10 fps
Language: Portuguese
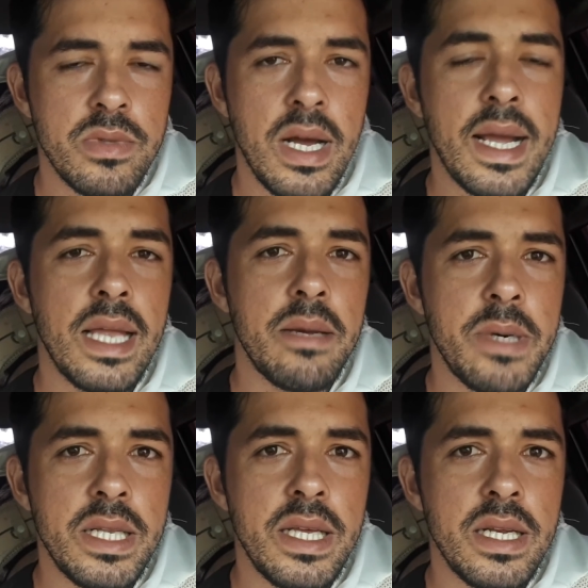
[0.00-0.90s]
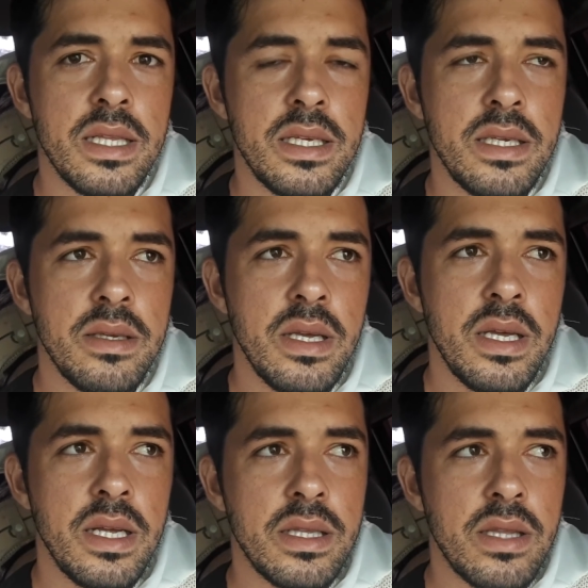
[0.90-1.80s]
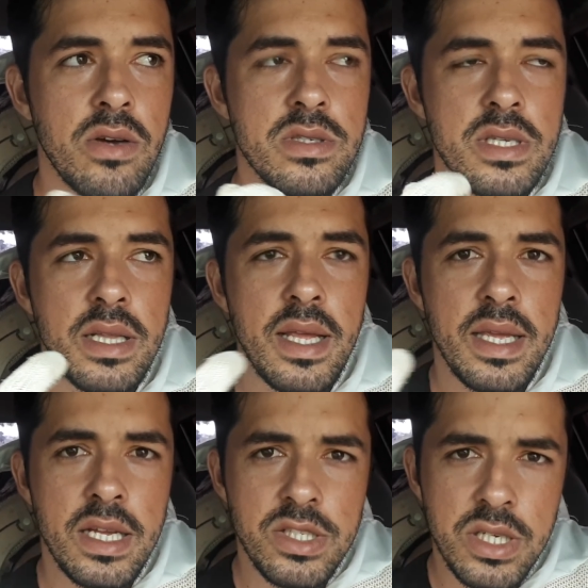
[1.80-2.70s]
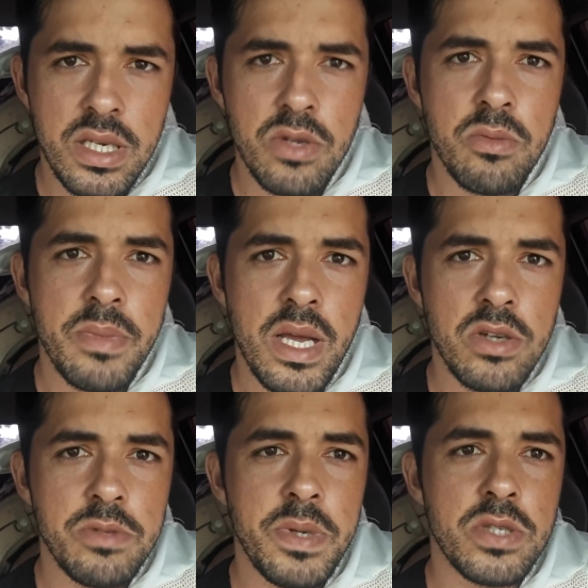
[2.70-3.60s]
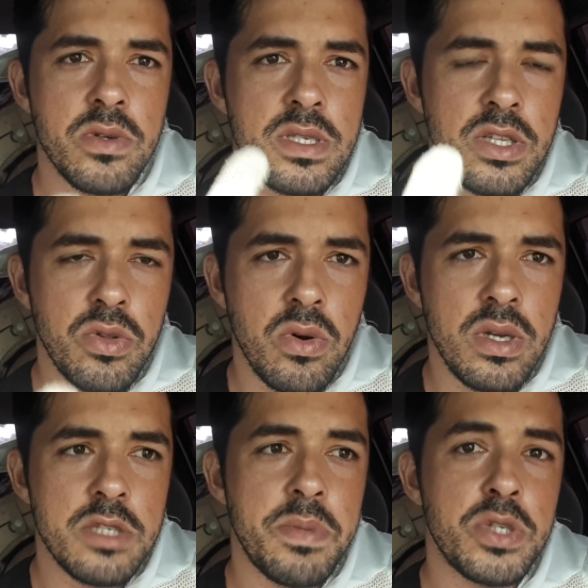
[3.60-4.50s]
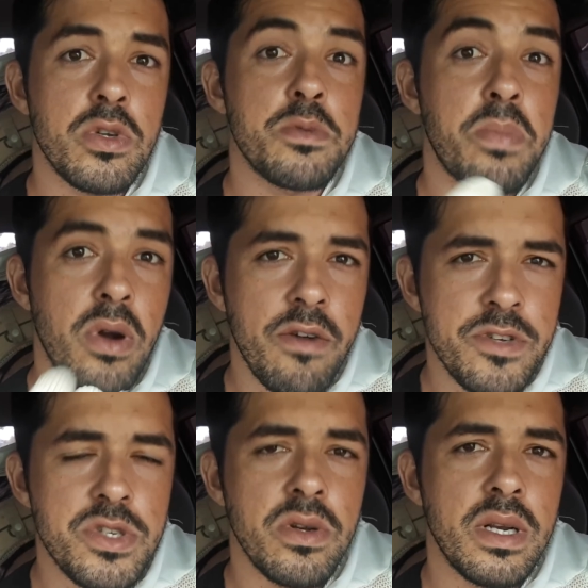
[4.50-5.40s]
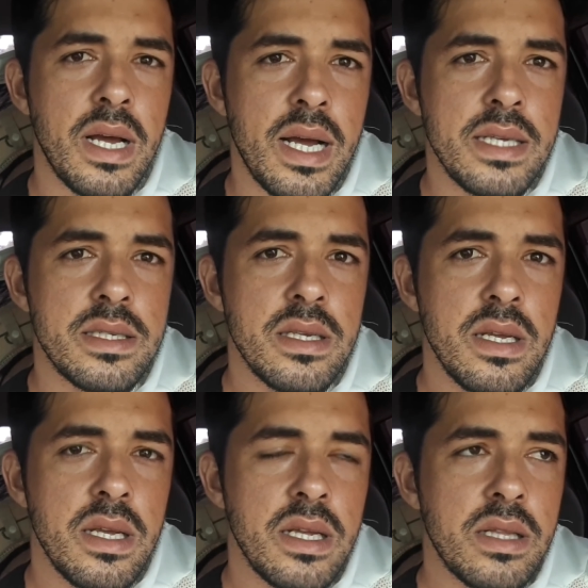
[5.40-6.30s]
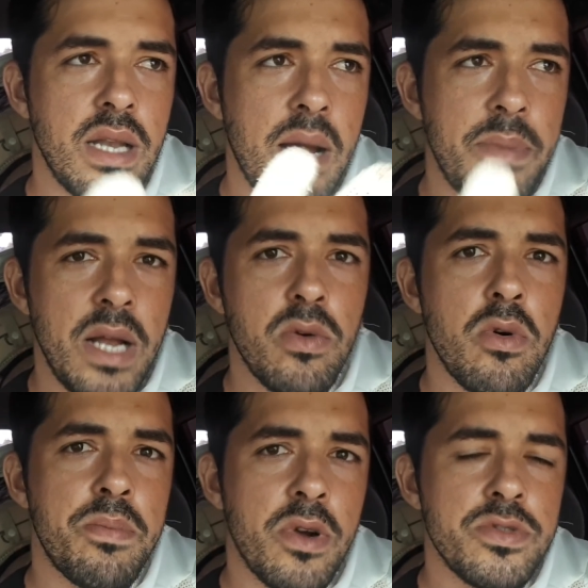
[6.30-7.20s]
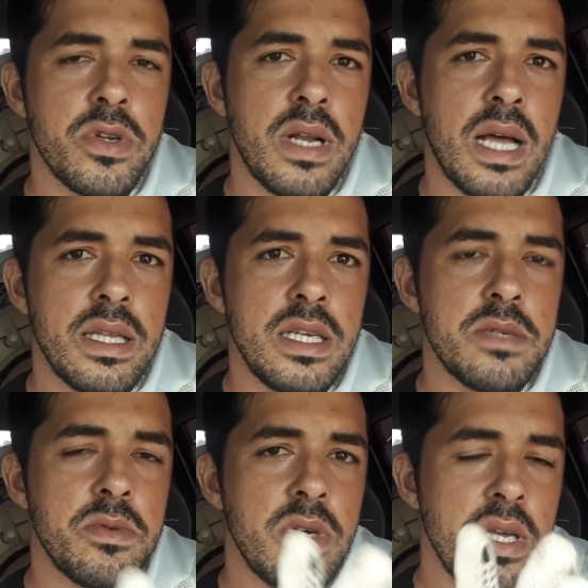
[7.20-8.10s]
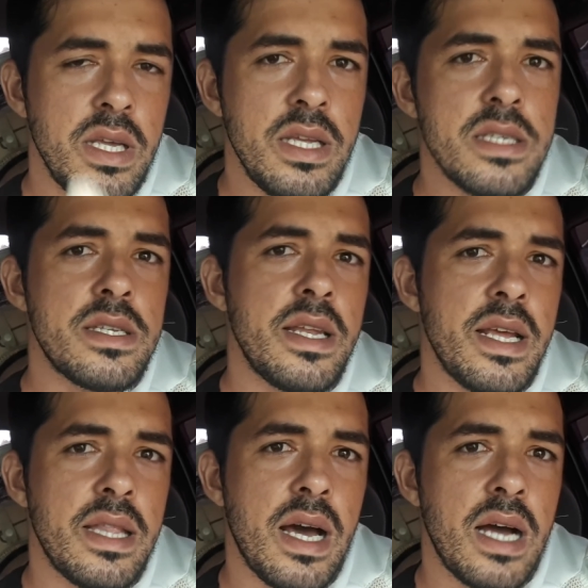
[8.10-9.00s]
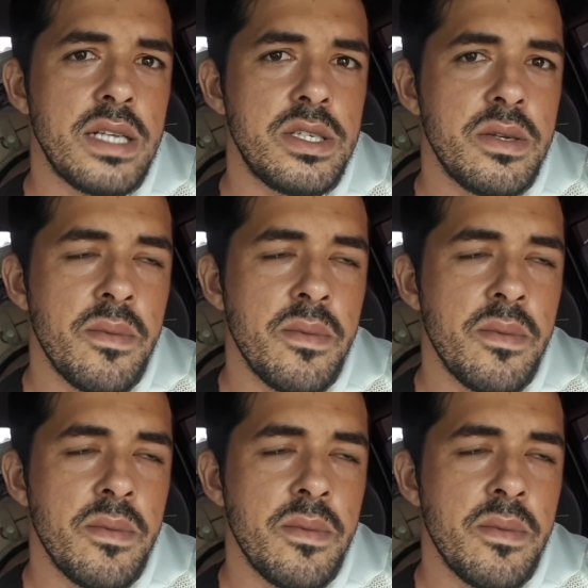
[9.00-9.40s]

daquela maneira ali. Então você tem que adquirir o mel de pessoas idôneas, pessoas profissionais que trabalham com profissionalismo e seriedade.